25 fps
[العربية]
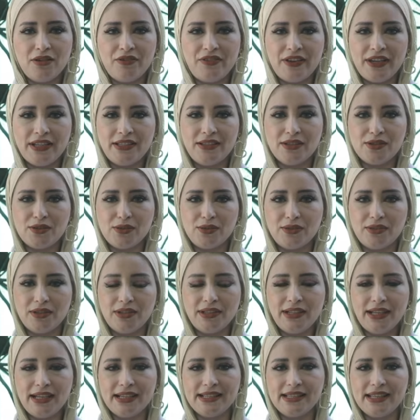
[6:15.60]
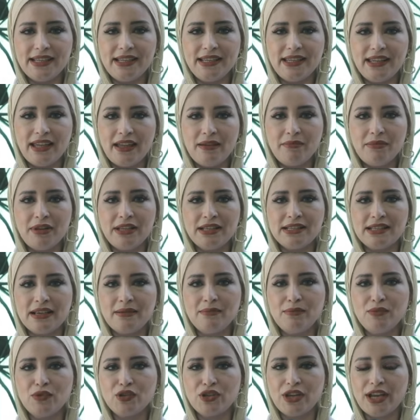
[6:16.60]
وفاة السلطان حسين كامل
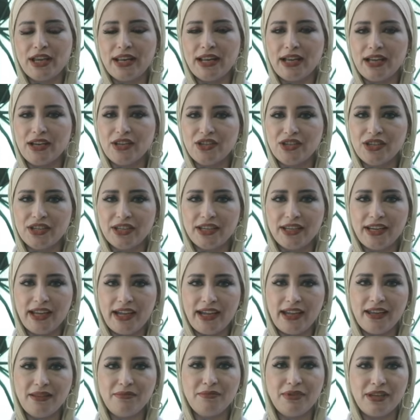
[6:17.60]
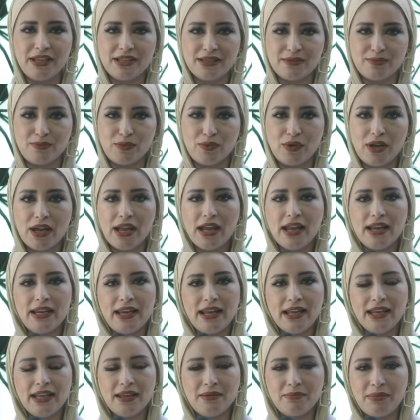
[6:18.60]
سموا شارع الشيخ ريحان باسمه
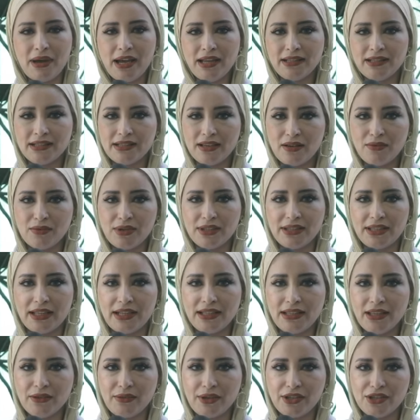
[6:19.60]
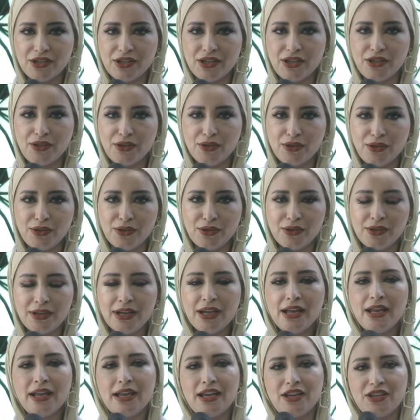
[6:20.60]
لكن بعد ثورة 23 يوليو
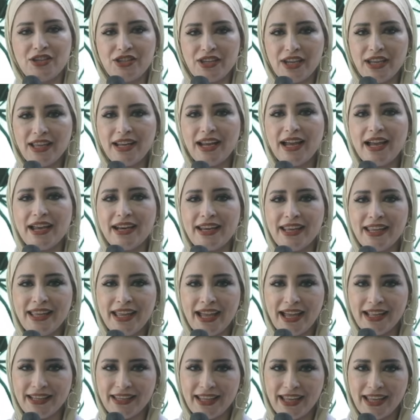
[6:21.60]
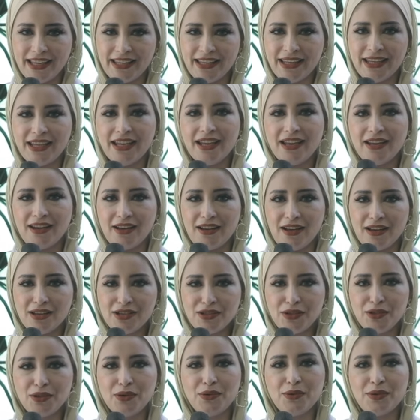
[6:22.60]
الشارع رجع تاني
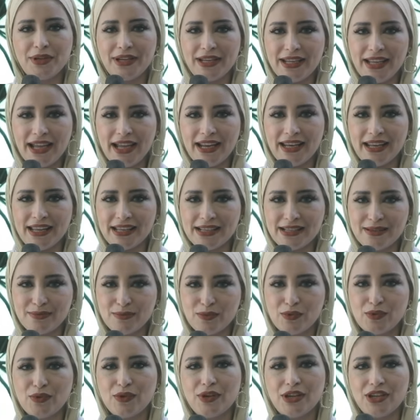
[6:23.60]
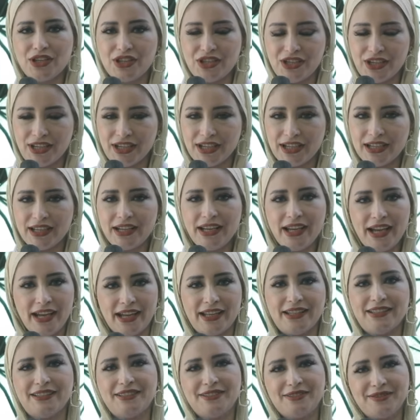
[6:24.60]
لأصله ورجع لاسمه الشيخ
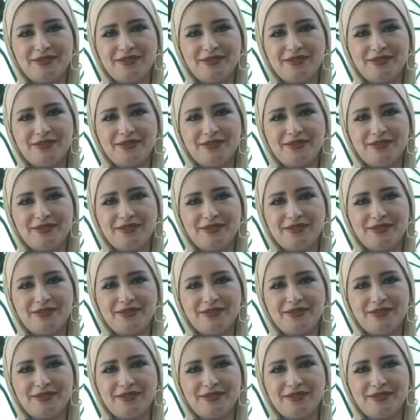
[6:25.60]
ريحان